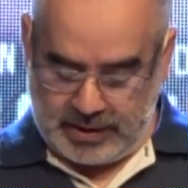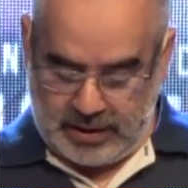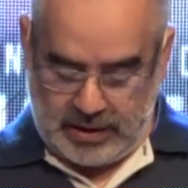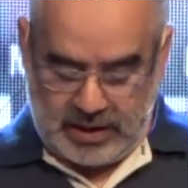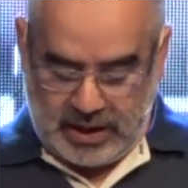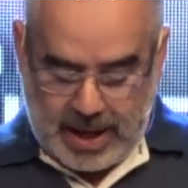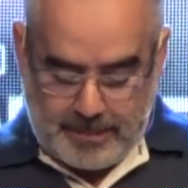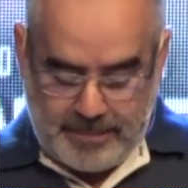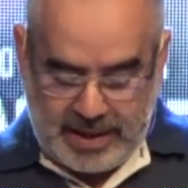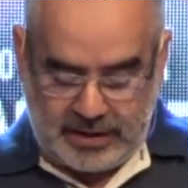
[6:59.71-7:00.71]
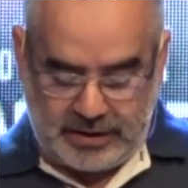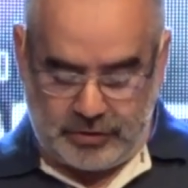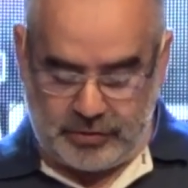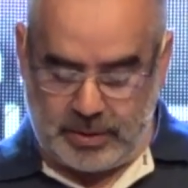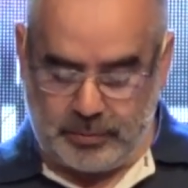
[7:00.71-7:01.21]
en, en el ambiente
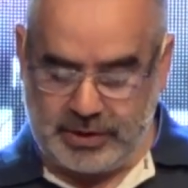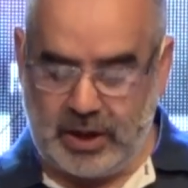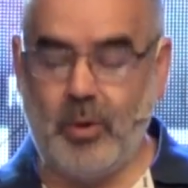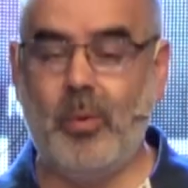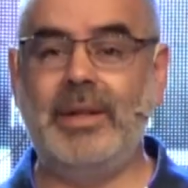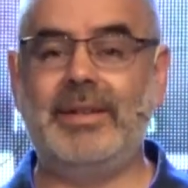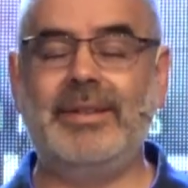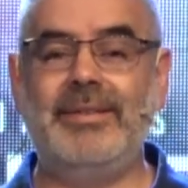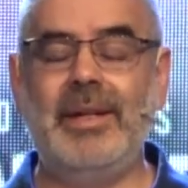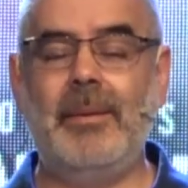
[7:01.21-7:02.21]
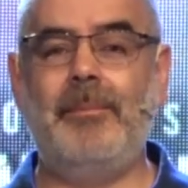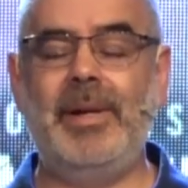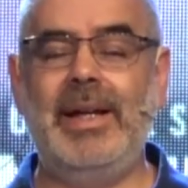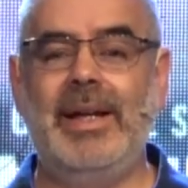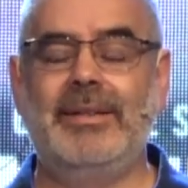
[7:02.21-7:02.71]
donde vos te encuentres,
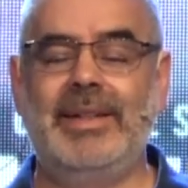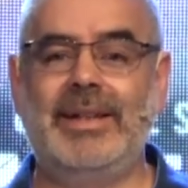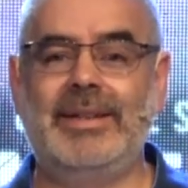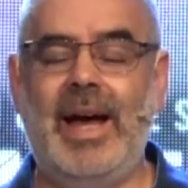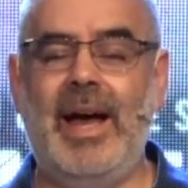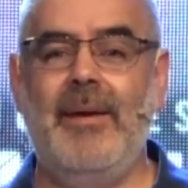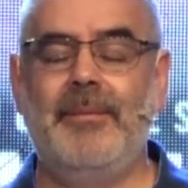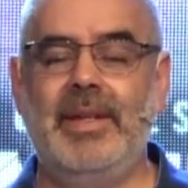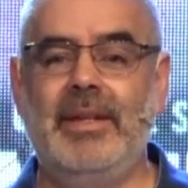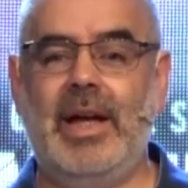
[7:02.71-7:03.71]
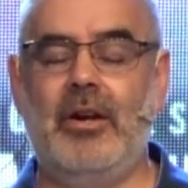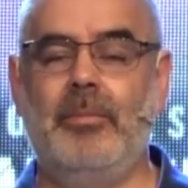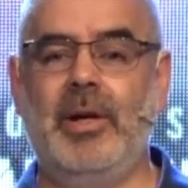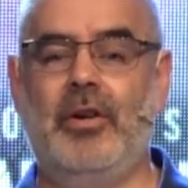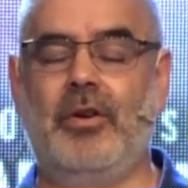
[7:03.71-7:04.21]
siempre trata de dar lo
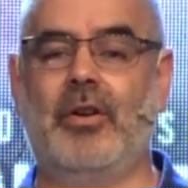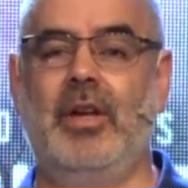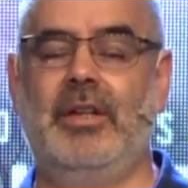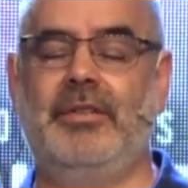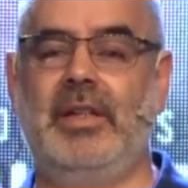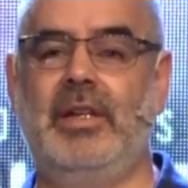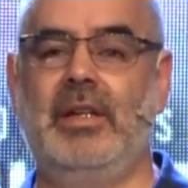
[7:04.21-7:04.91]
mejor. Si